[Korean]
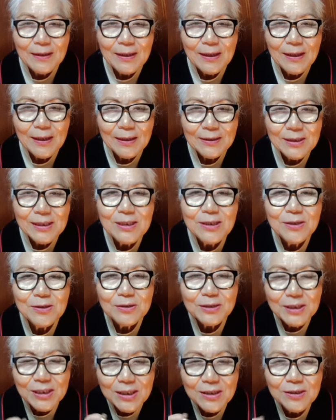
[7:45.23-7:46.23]
아,
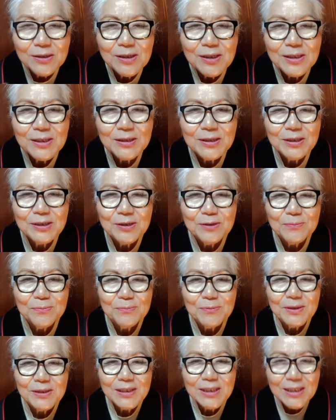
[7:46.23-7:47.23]
신들,
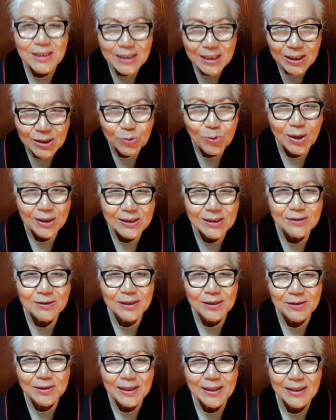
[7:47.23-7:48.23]
신들린처럼 신이 인도하신
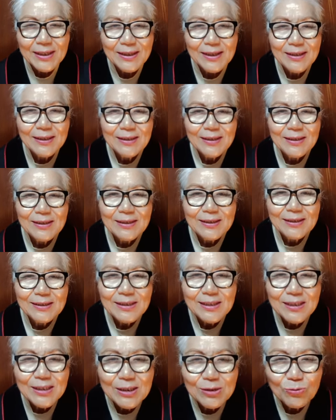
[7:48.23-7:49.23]
거예요, 그게.
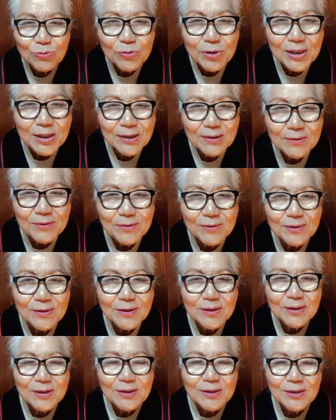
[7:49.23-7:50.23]
신이 누구예요?
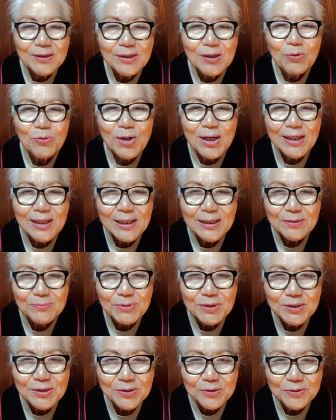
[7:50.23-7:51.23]
여호와
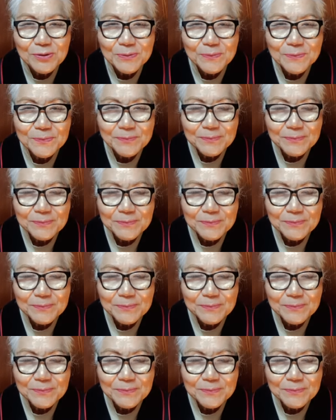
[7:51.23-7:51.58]
하나님이시죠.